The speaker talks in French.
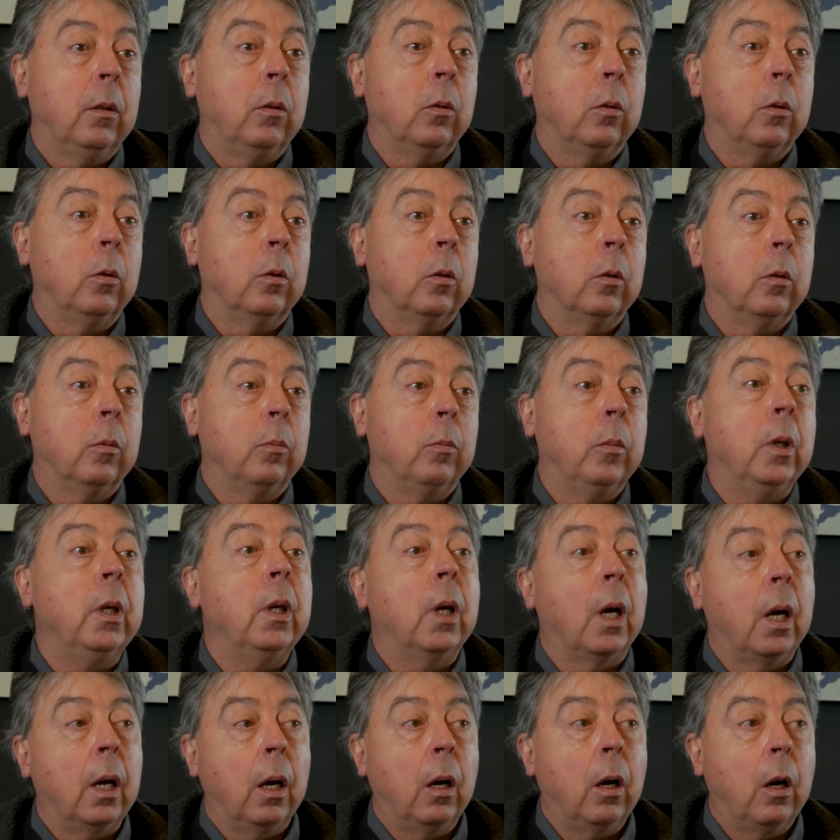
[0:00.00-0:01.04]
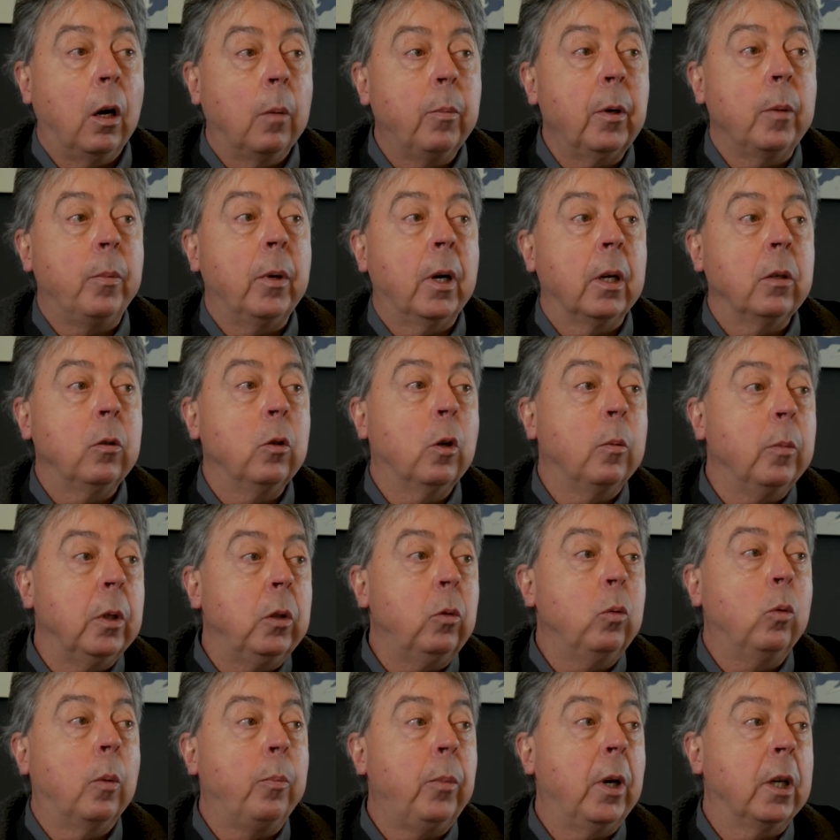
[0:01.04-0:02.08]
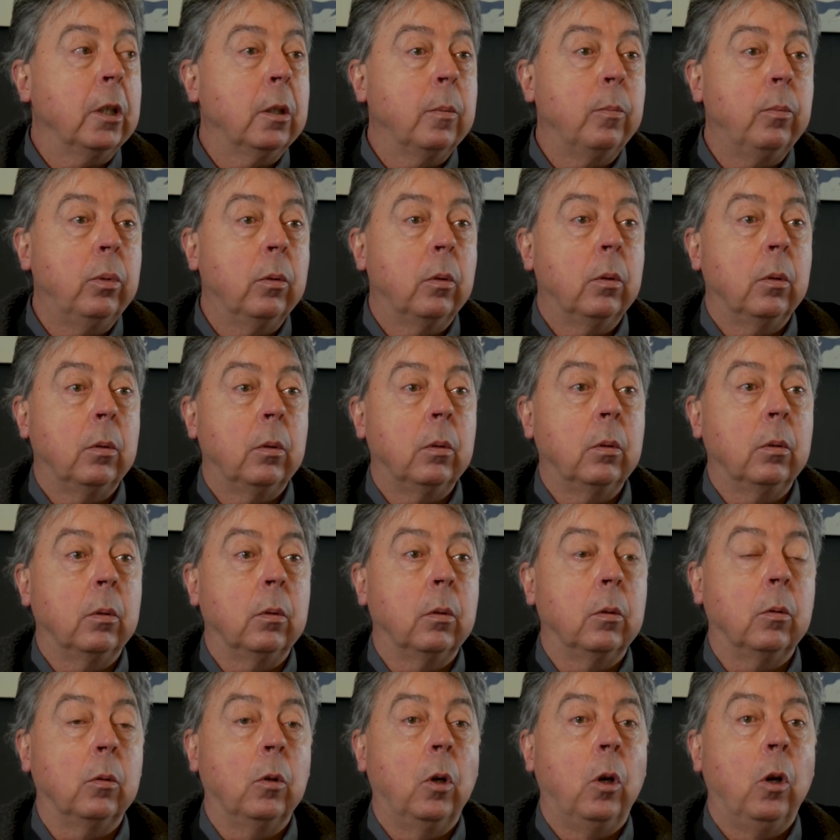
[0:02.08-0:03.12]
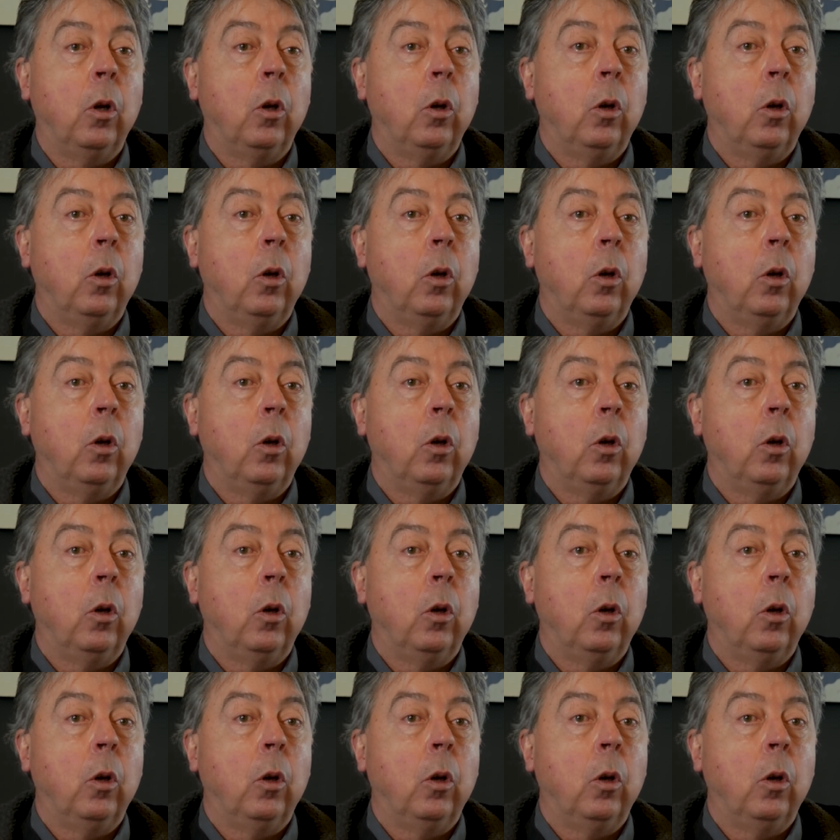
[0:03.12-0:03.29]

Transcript: Donc, euh, mais en préparation, on met tout en place pour, euh,